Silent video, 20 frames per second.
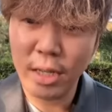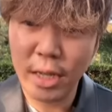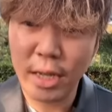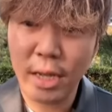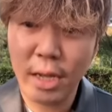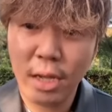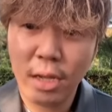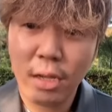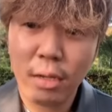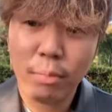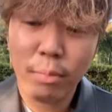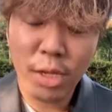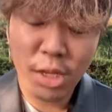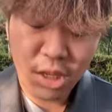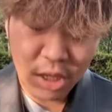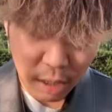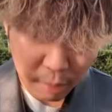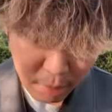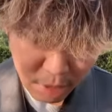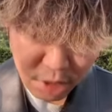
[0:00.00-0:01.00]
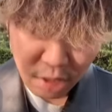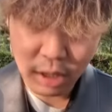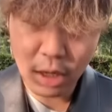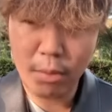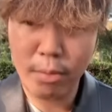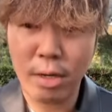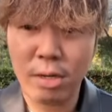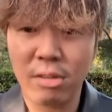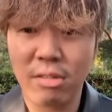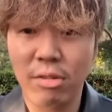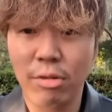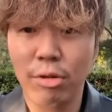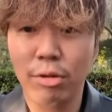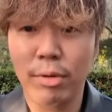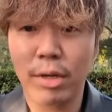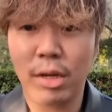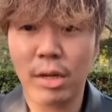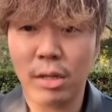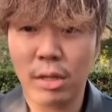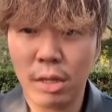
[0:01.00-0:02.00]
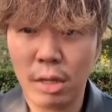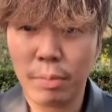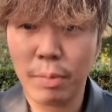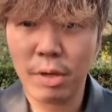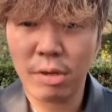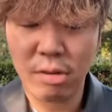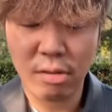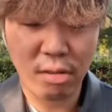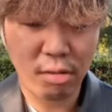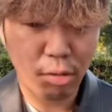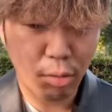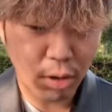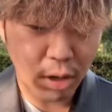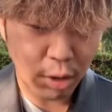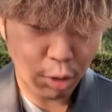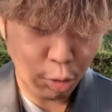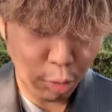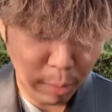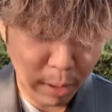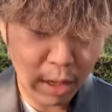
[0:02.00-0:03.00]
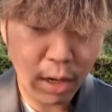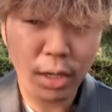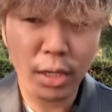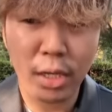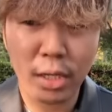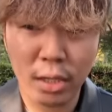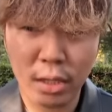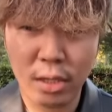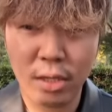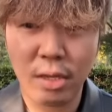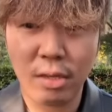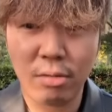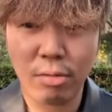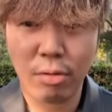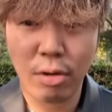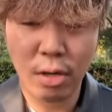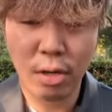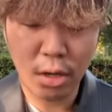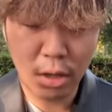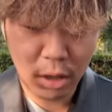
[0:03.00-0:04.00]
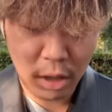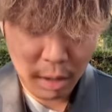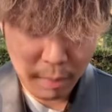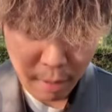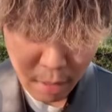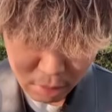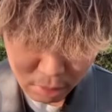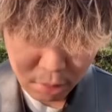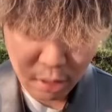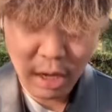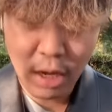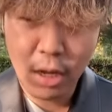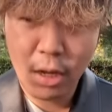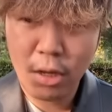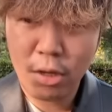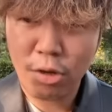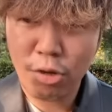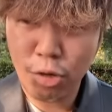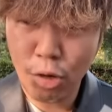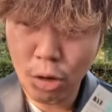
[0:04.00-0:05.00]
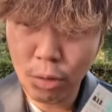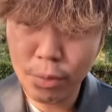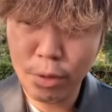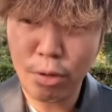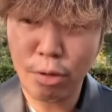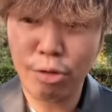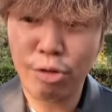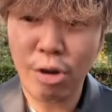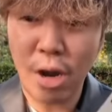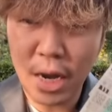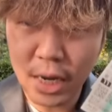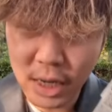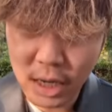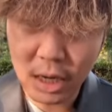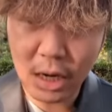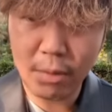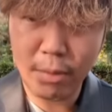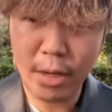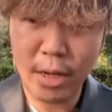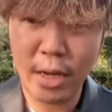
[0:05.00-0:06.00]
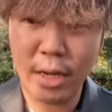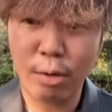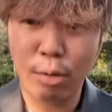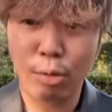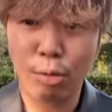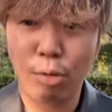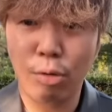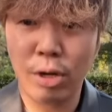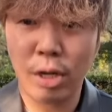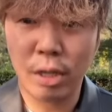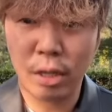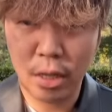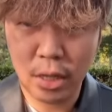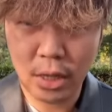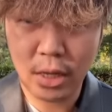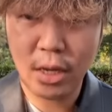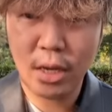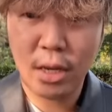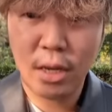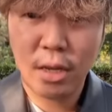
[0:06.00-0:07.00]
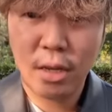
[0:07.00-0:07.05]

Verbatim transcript: いでめちゃめちゃ粘り強い馬なんでペイシャエスそこから止まらないんでそこから粘る勝負根性諦めない男なんで